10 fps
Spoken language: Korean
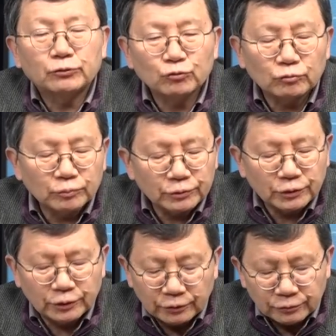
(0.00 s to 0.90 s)
중국
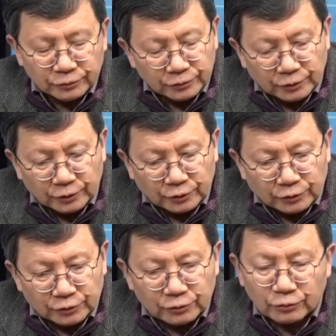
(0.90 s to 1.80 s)
풍선이요.
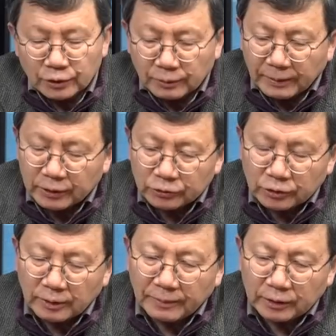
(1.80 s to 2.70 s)
이제 그런 게
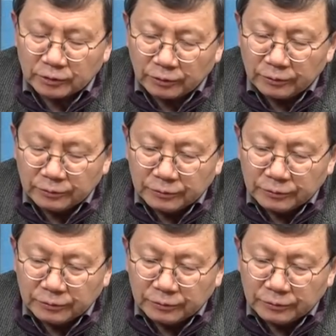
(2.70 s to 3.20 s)
밝혀졌단 말이죠.